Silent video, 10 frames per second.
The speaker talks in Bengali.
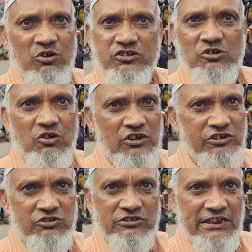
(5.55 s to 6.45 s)
কত
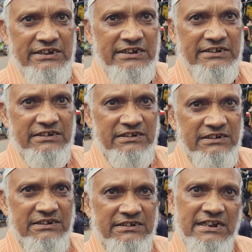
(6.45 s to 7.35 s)
কষ্ট জানেন
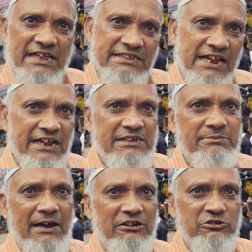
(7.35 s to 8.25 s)
না
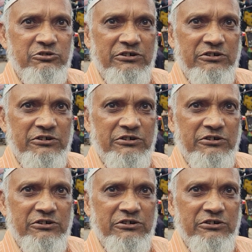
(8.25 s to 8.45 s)
থাকাই ভালো